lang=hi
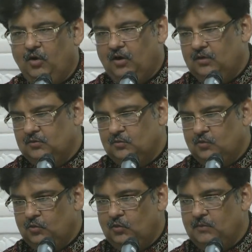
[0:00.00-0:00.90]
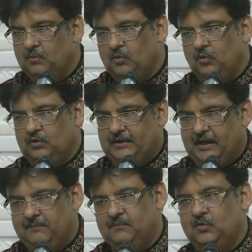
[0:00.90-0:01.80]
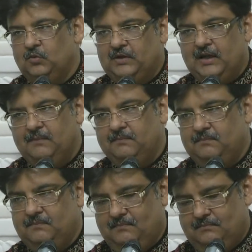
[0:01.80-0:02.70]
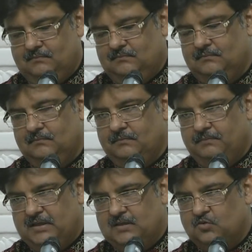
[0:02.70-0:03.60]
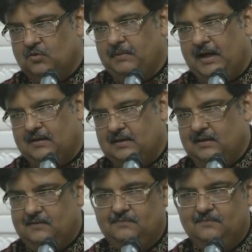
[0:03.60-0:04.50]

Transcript: और गुरु हमको टाइम टू टाइम पिन चुभा के